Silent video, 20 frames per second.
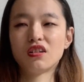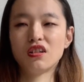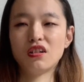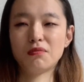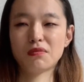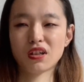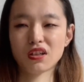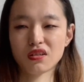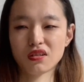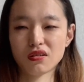い
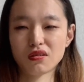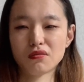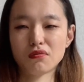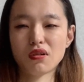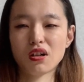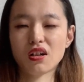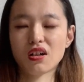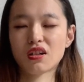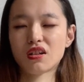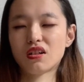ます
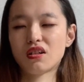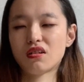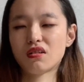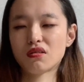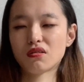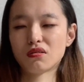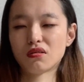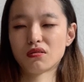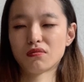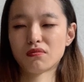若い
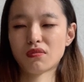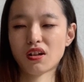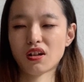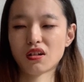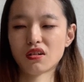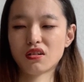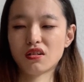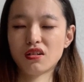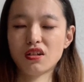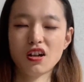人、まあ、
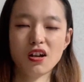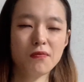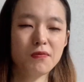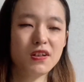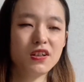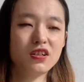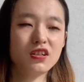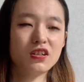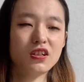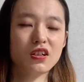
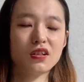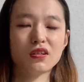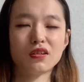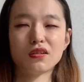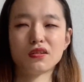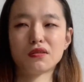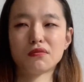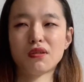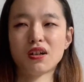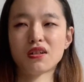リハビリ施設
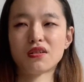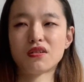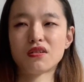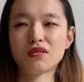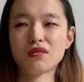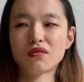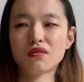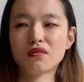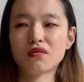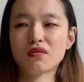は
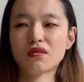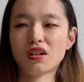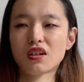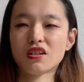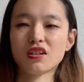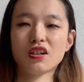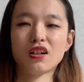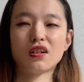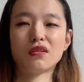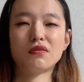
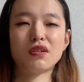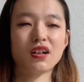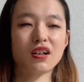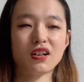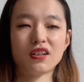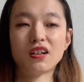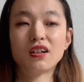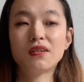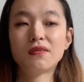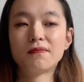18から上か
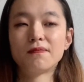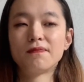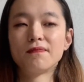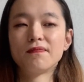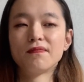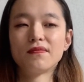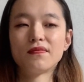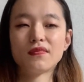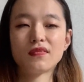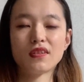な
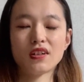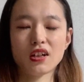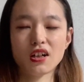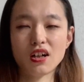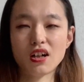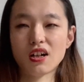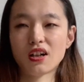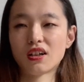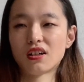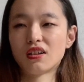
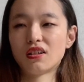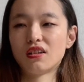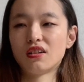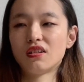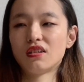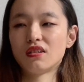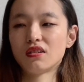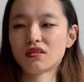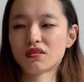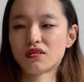が
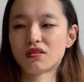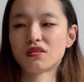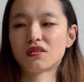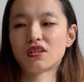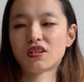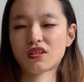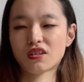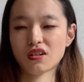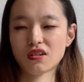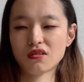来るん
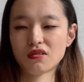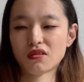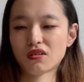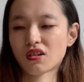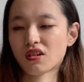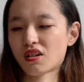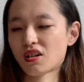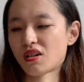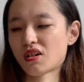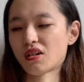ですけど
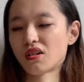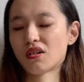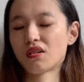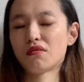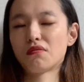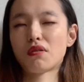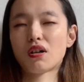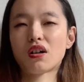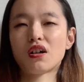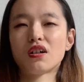だから
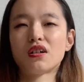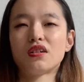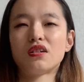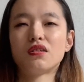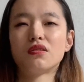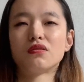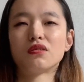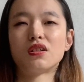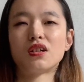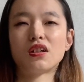若い
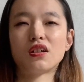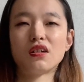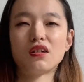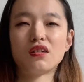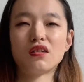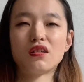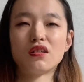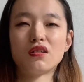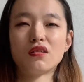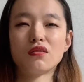人で
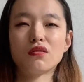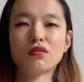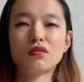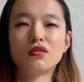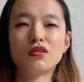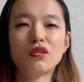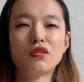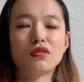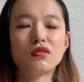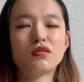
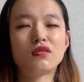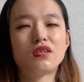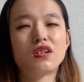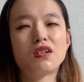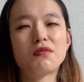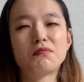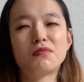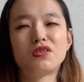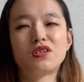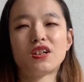職業訓
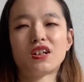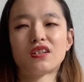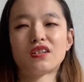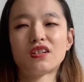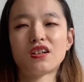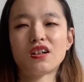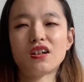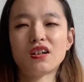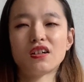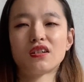練部やっ
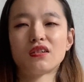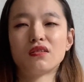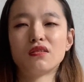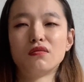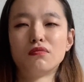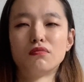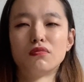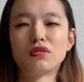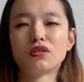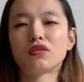たら
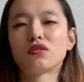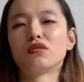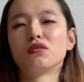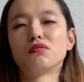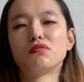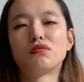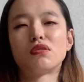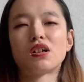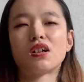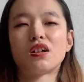もっ
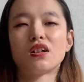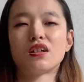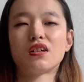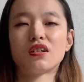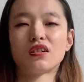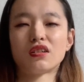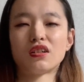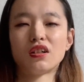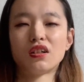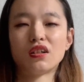と若い
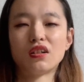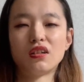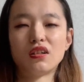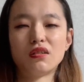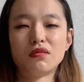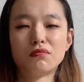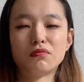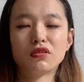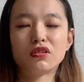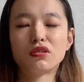方
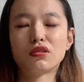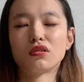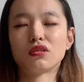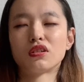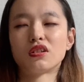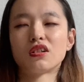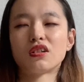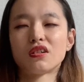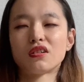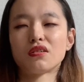もっとっ
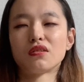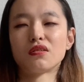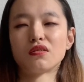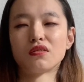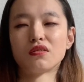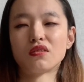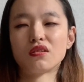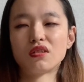ていうかその